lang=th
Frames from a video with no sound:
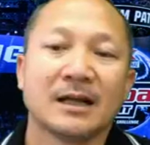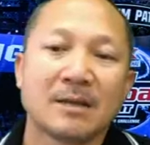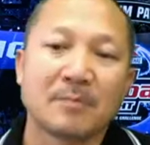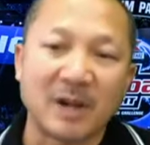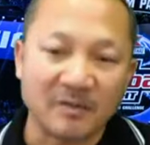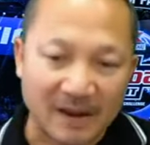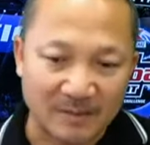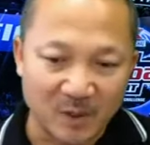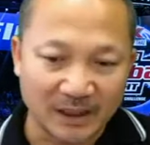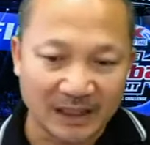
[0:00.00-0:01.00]
เป็นแฟนม
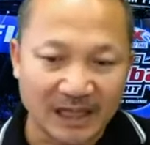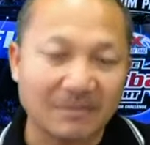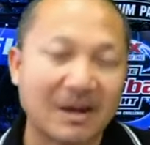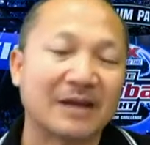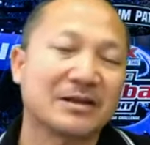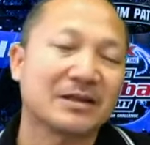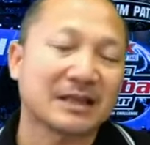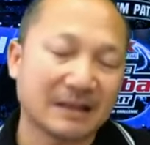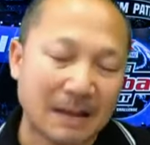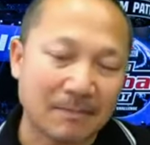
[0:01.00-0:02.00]
วยที่มา
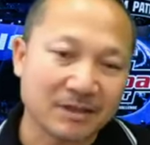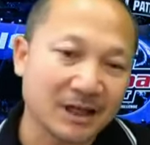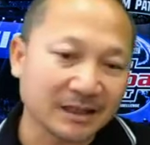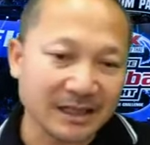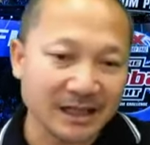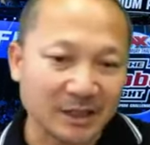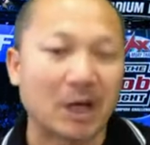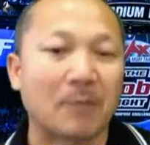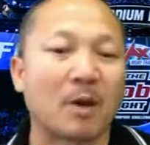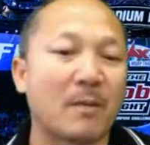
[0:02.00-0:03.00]
รับซื้อที่ช็อ
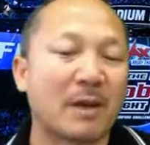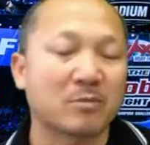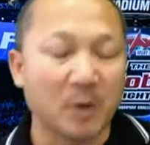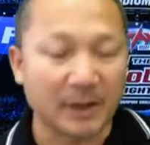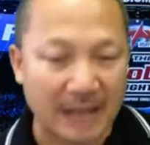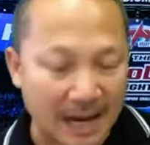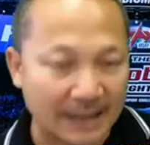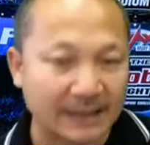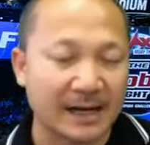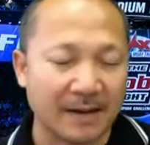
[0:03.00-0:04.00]
ปของแม็กมวยไทย
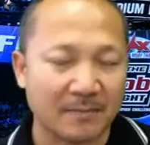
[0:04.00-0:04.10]
เนี่ย